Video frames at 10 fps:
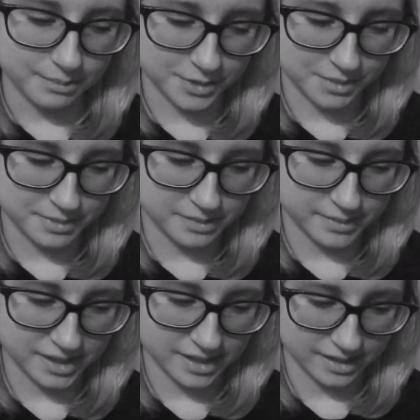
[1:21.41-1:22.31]
możemy
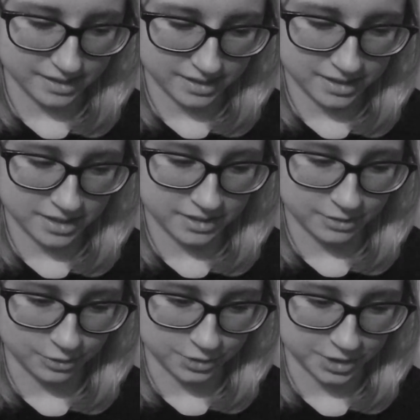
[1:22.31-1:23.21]
zmieniać
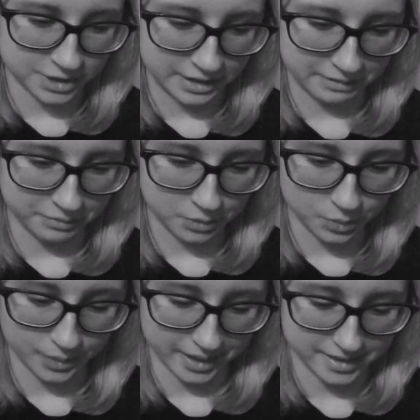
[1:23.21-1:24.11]
to, co się dzieje
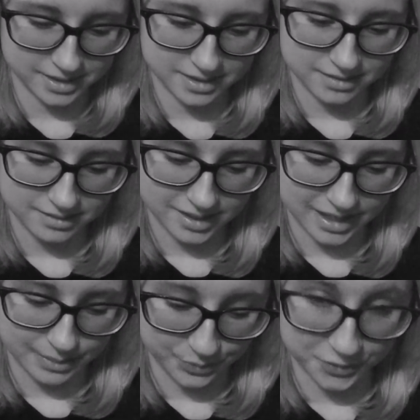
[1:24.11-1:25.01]
wokół nas,
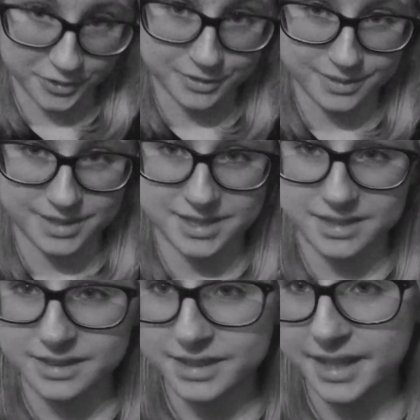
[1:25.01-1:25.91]
mówiąc
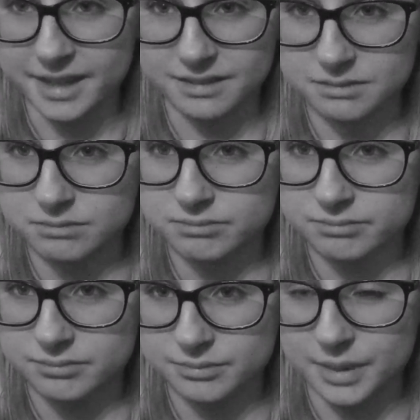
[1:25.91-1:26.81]
nie,
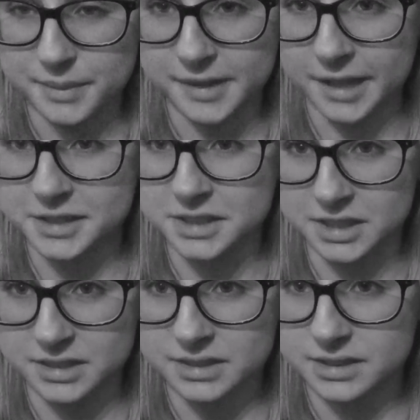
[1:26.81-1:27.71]

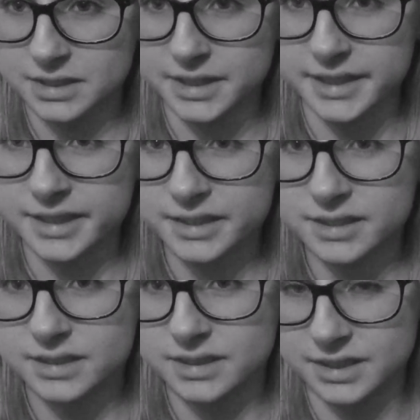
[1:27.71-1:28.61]
Pamiętajcie,
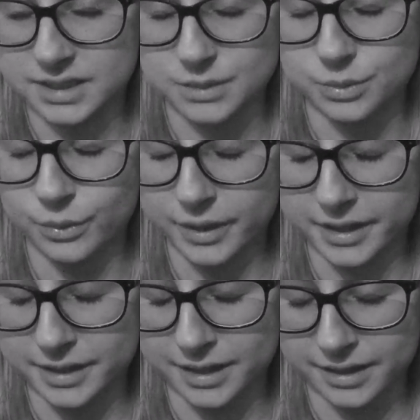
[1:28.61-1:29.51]
nikt nie
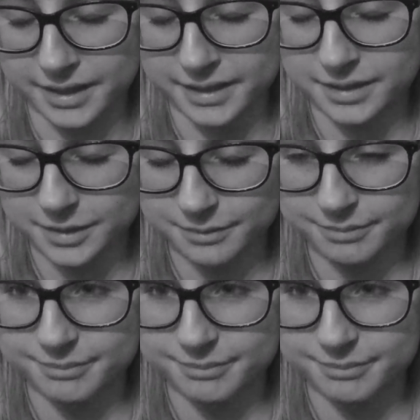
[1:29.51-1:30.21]
zasługuje na hejt.